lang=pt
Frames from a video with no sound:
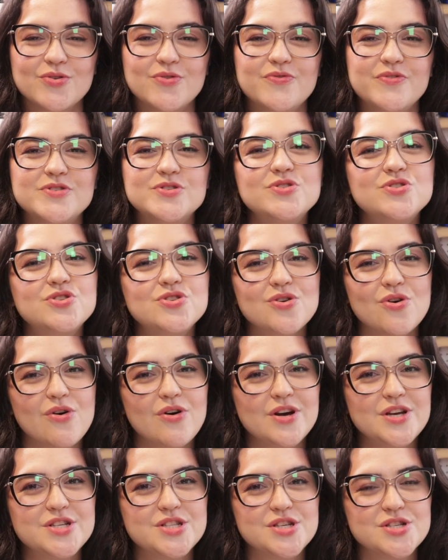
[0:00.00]
No vídeo de
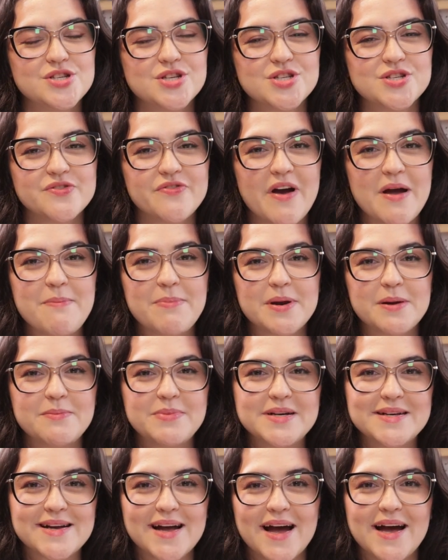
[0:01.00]
hoje a gente vai para a
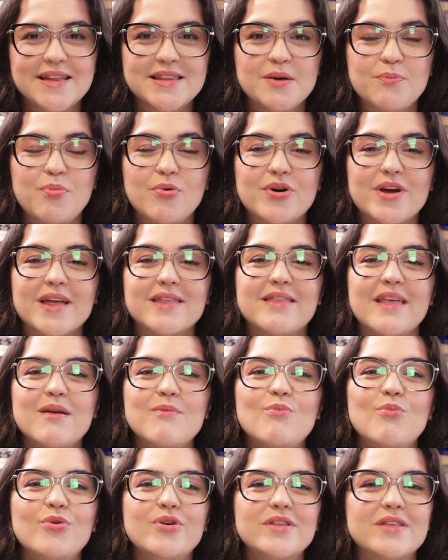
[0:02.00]
bancada porque tem
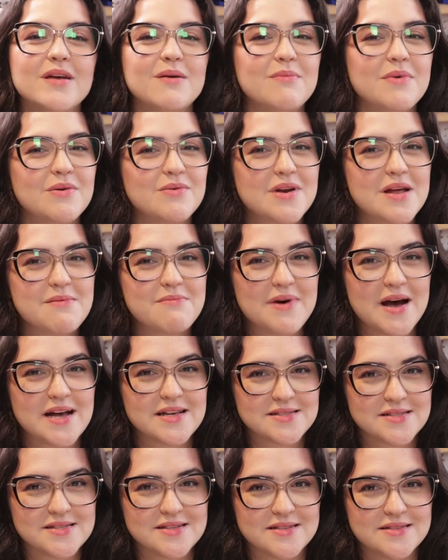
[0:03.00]
muita mão na
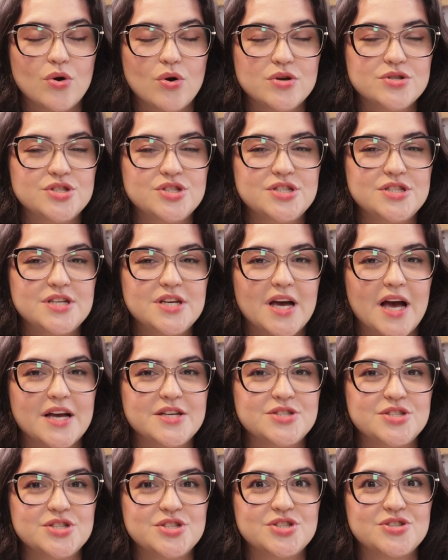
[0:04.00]
massa. Hoje a
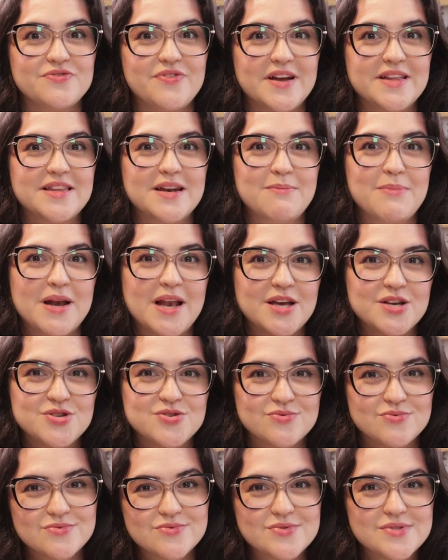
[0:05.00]
gente vai trabalhar
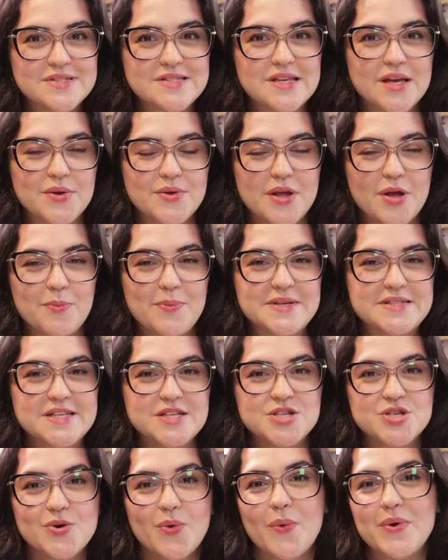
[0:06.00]
juntos. Eu tenho
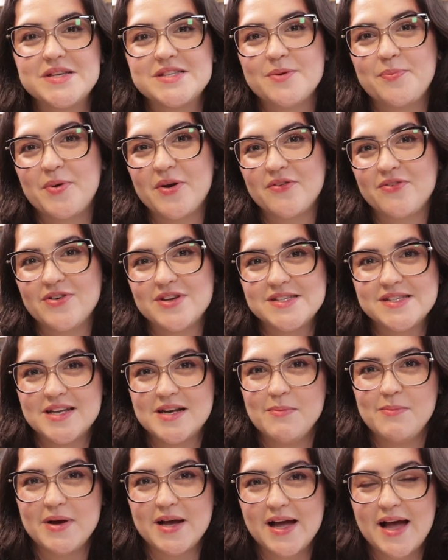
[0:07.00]
bastante coisa para fazer
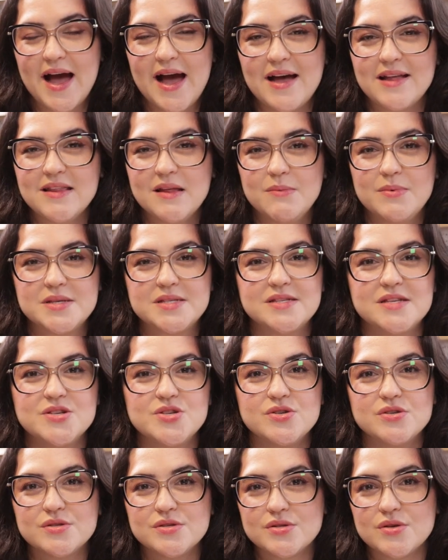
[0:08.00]
na bancada,
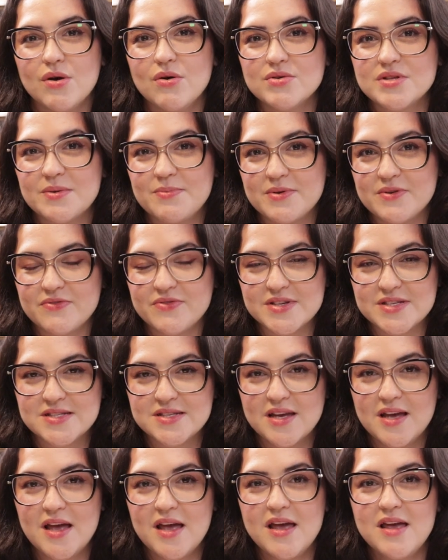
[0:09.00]
bastante solda para
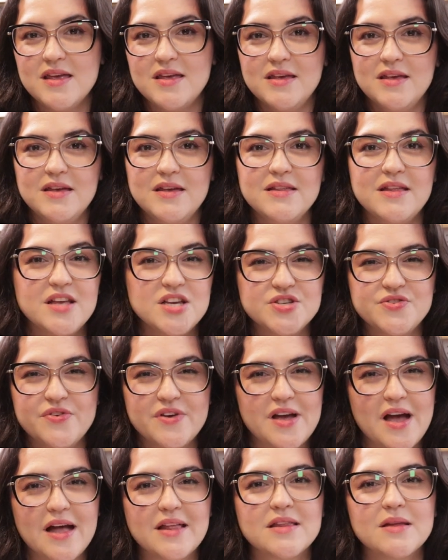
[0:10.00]
fazer e
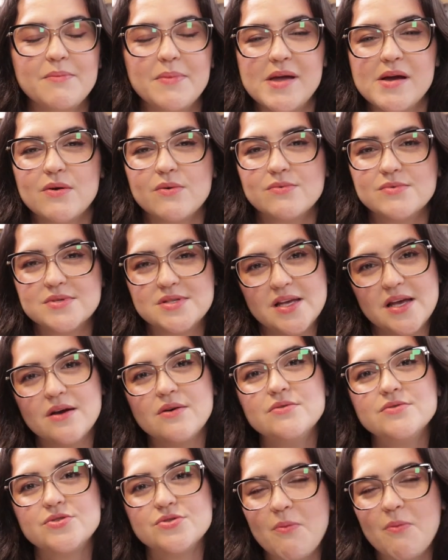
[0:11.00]
identificar também alguns erros.